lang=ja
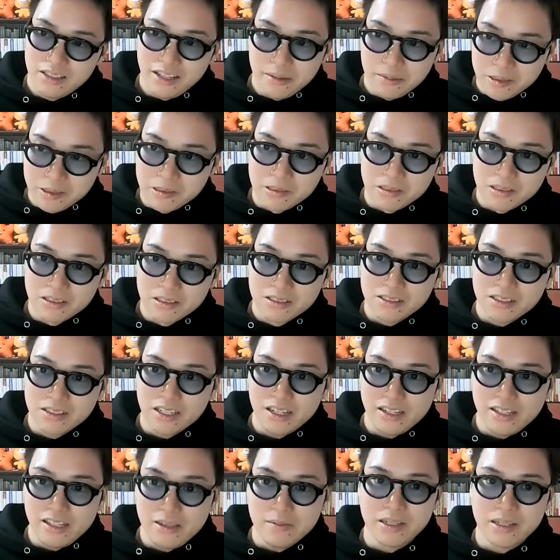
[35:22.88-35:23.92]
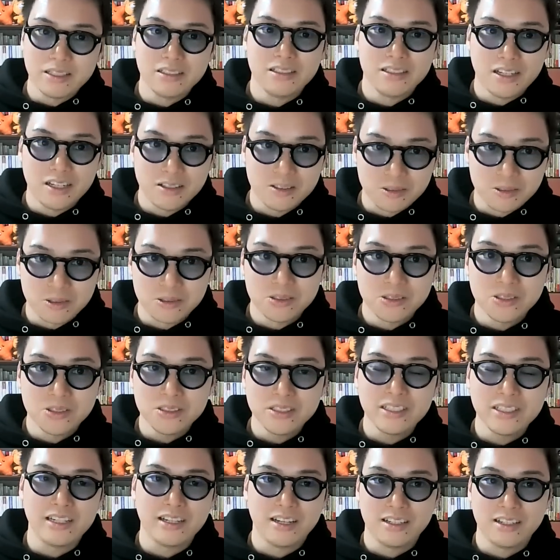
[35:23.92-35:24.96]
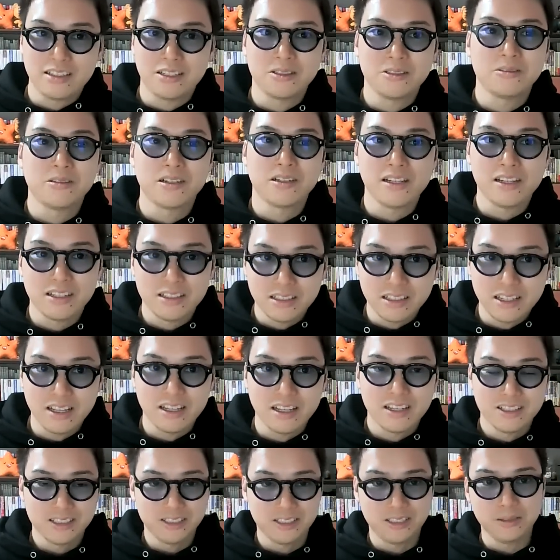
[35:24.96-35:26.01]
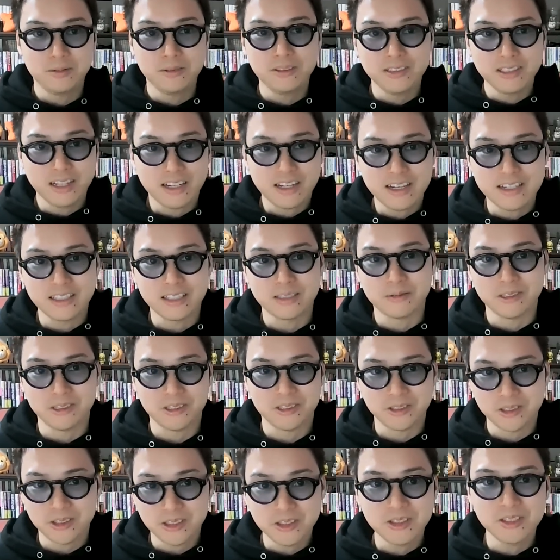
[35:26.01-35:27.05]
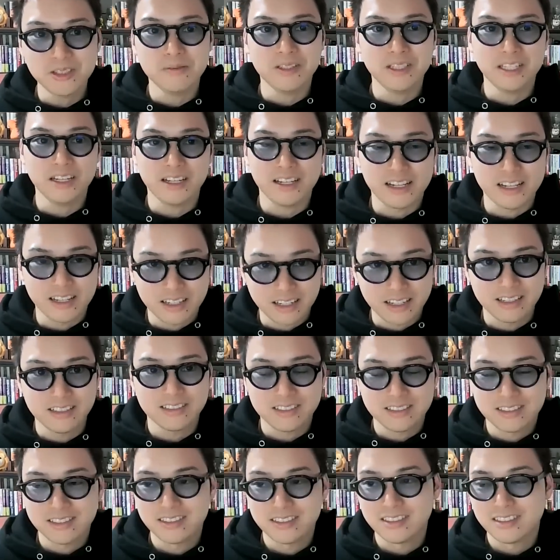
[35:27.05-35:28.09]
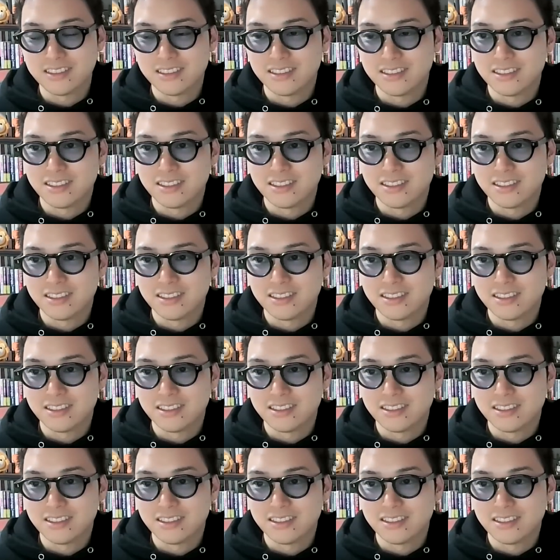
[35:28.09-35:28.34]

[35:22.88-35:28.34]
でも、サラリーマンになると組織で働くわけなんで、自分が書いた文章を人に見せなきゃいけないんです。っ